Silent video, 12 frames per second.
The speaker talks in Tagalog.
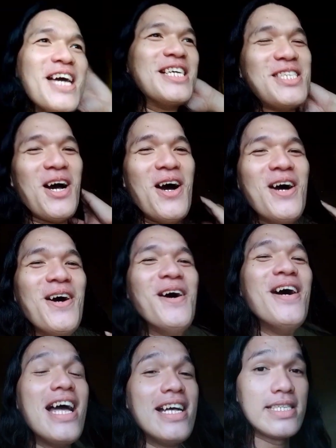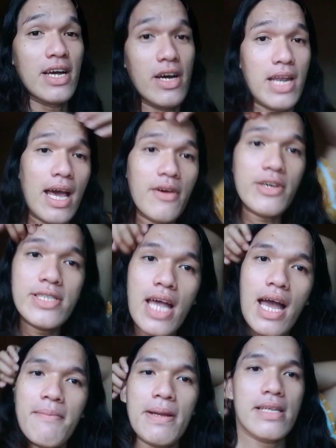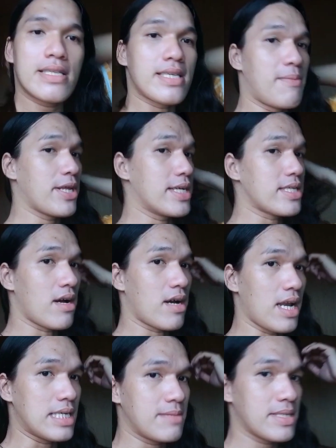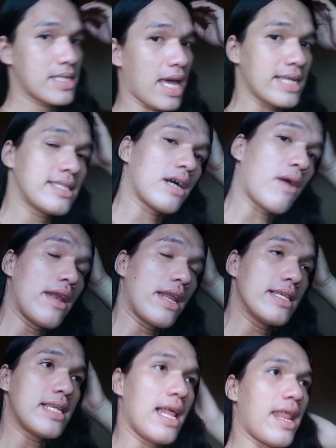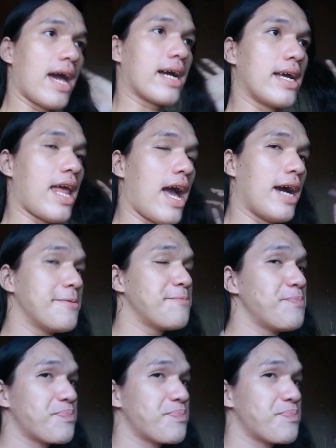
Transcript: So, so nako sabi, sabi din sa classmate guys, nagkan na sila na ng